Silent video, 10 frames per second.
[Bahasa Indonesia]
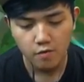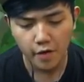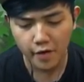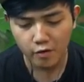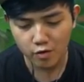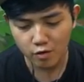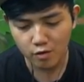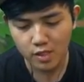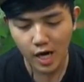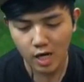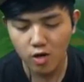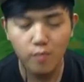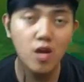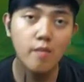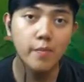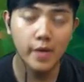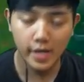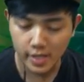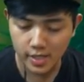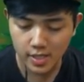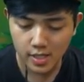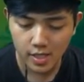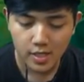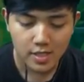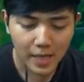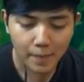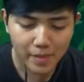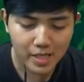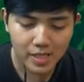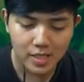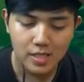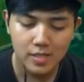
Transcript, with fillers: Wifi ku tuh udah 20 bps, tapi